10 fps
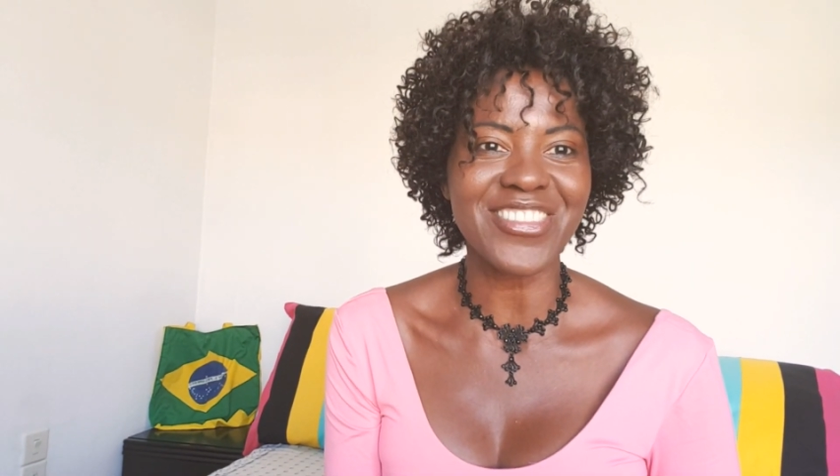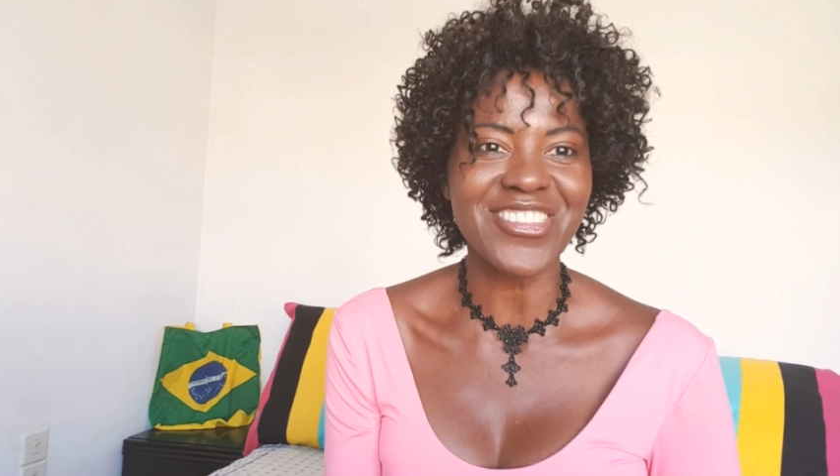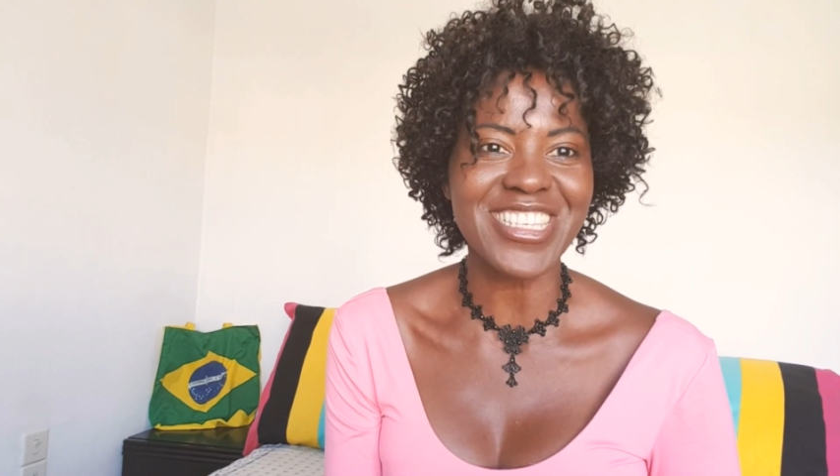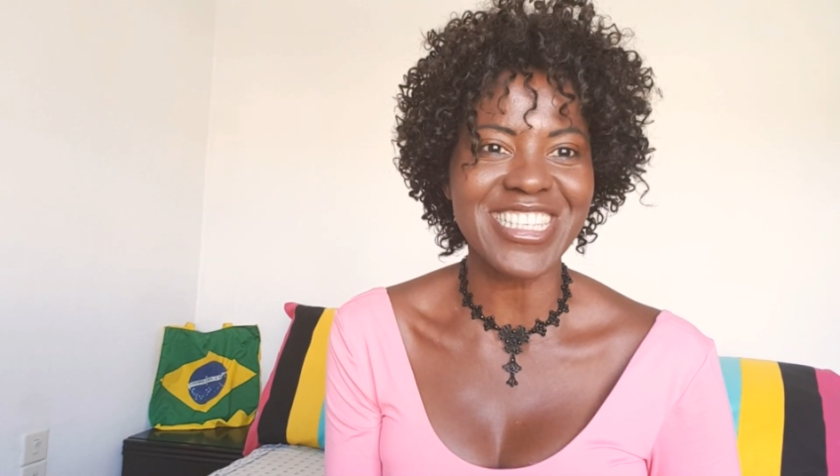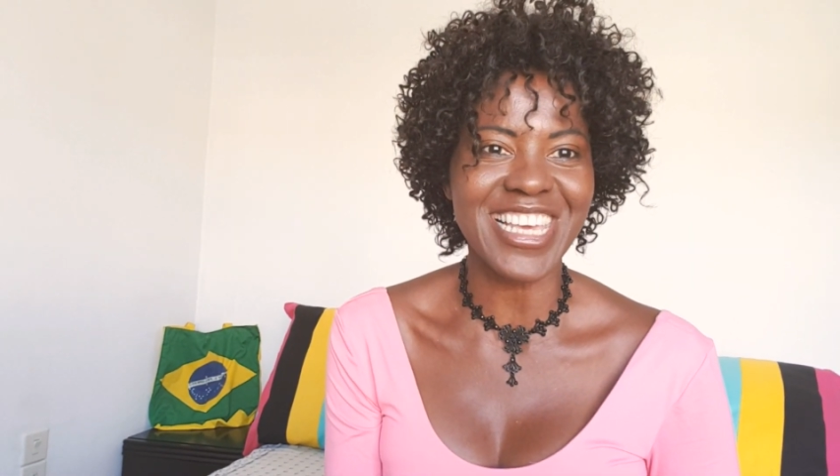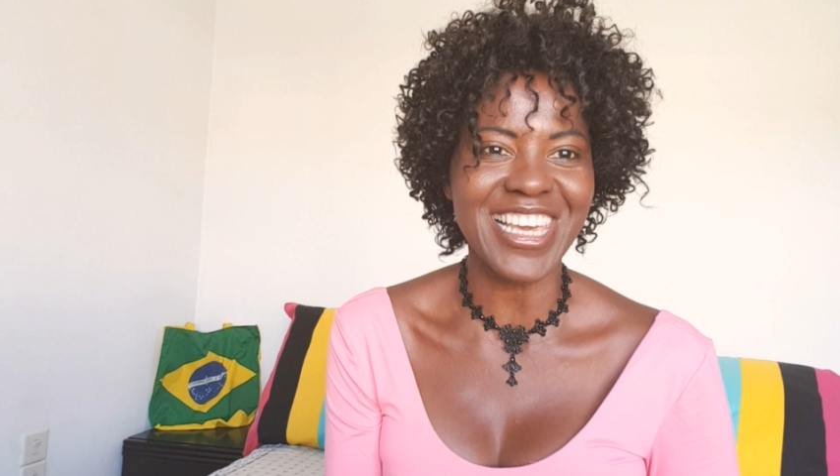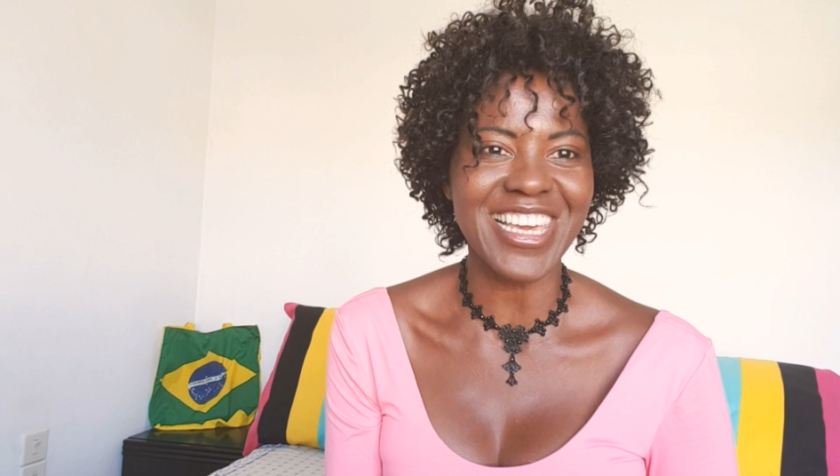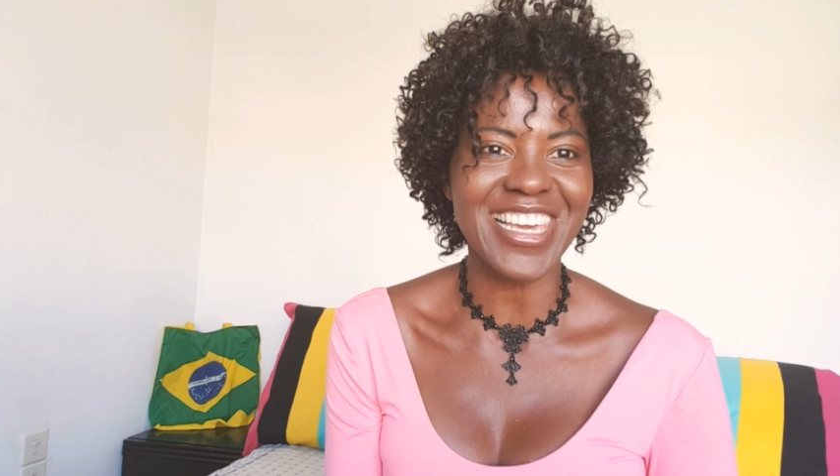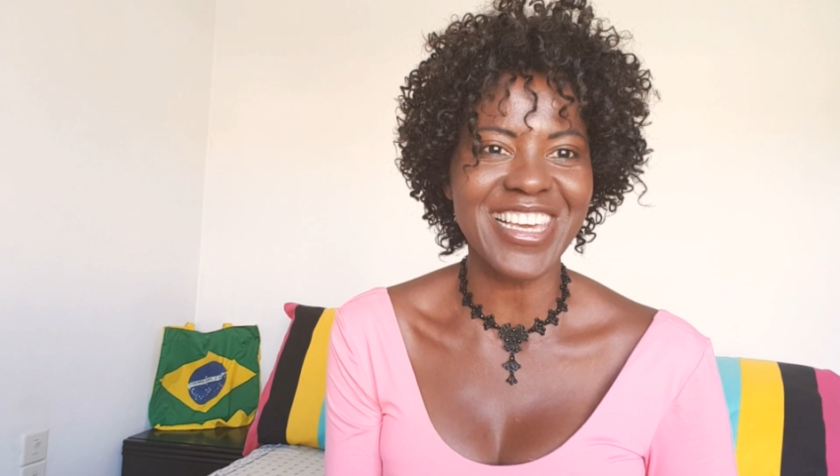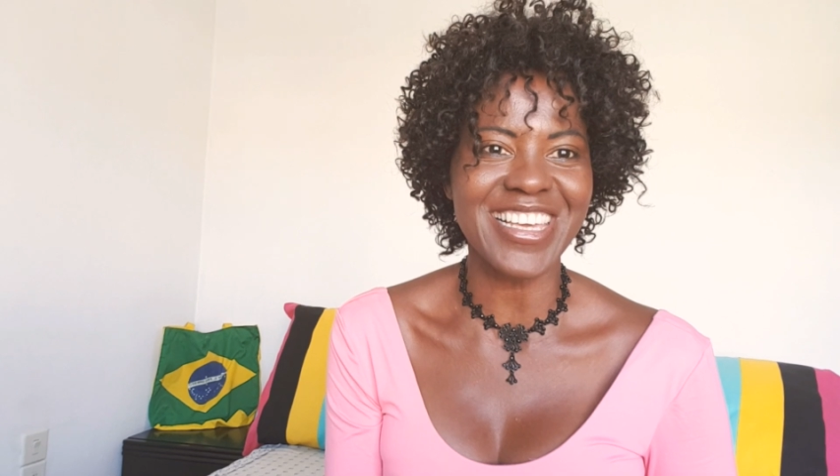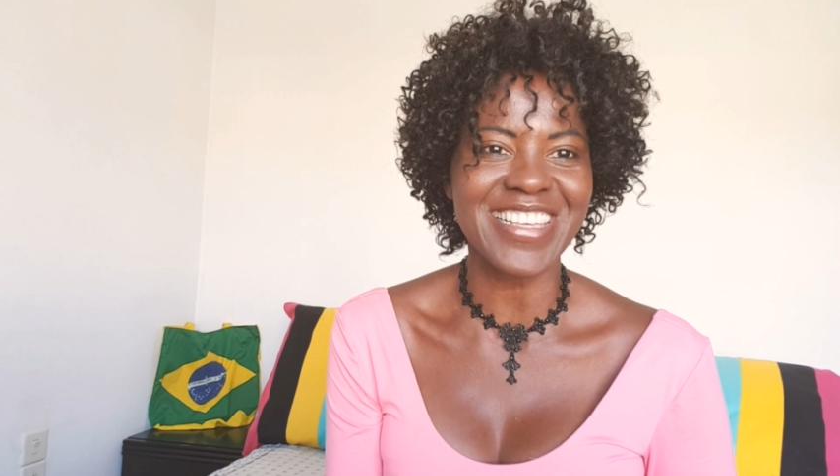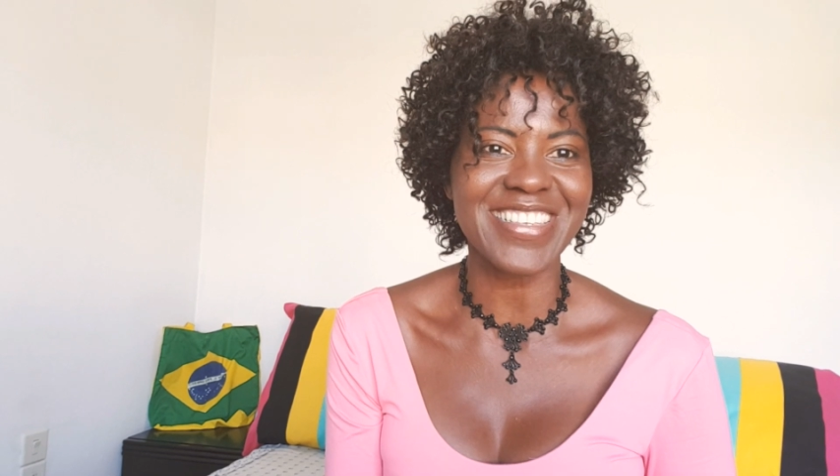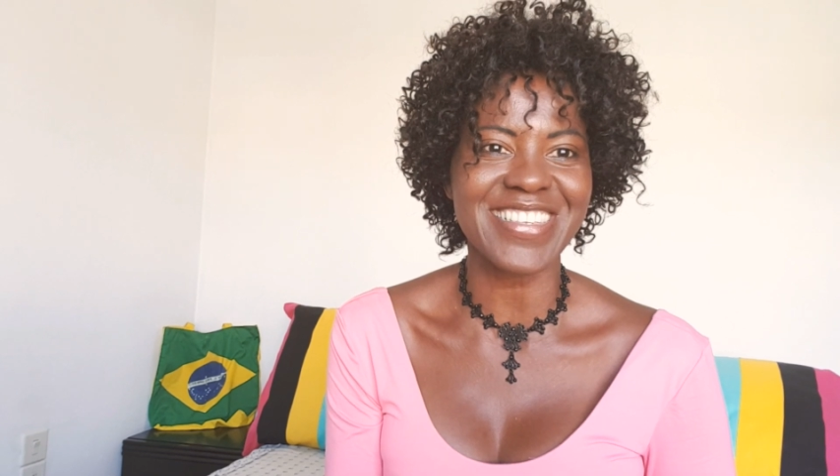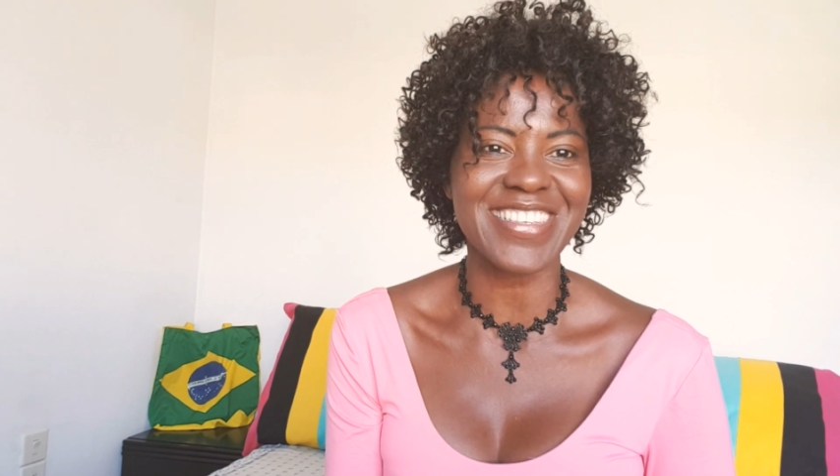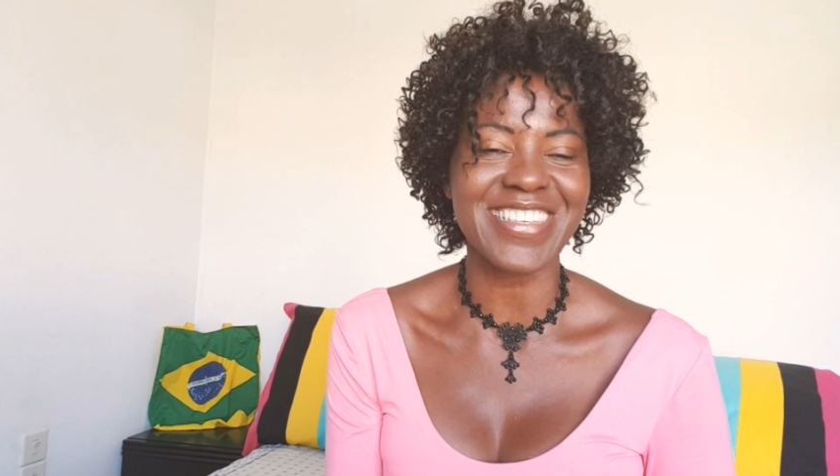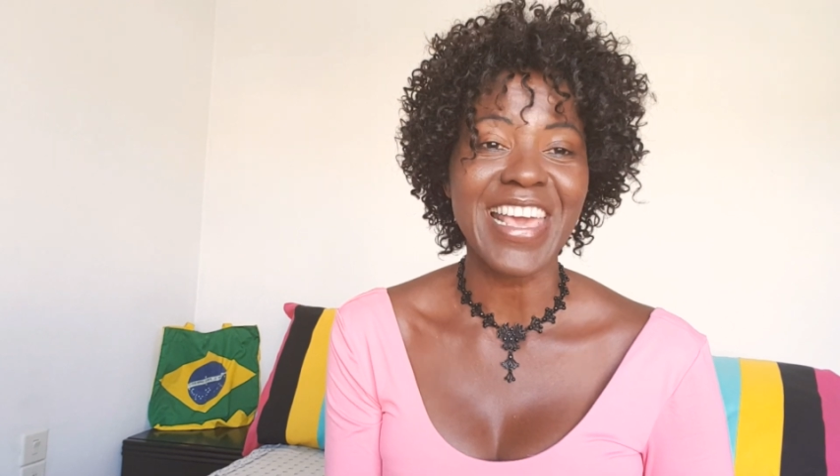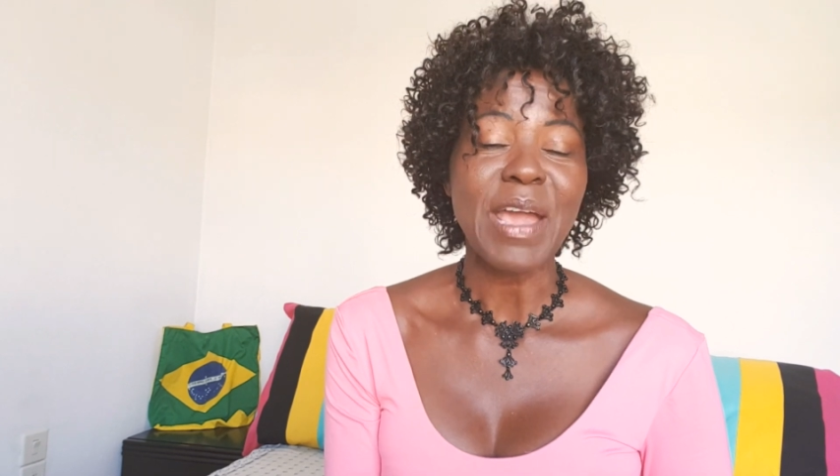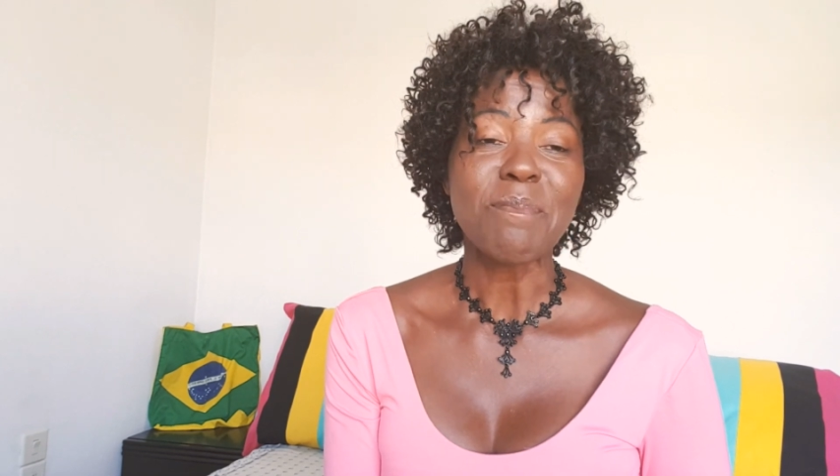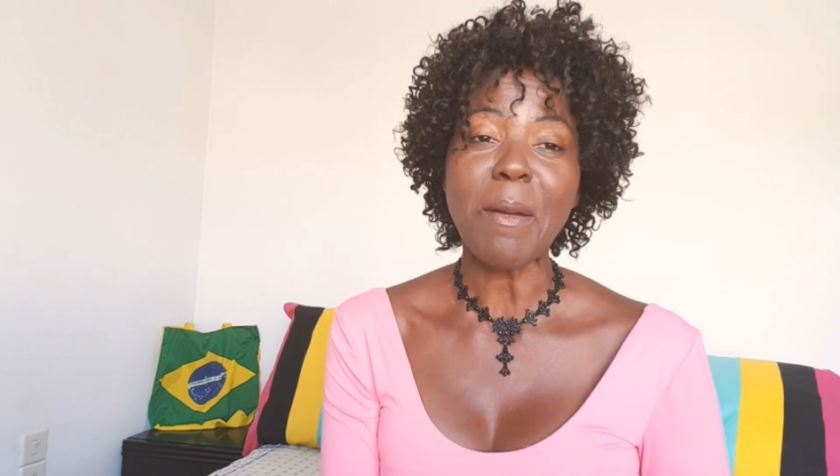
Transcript: vocês.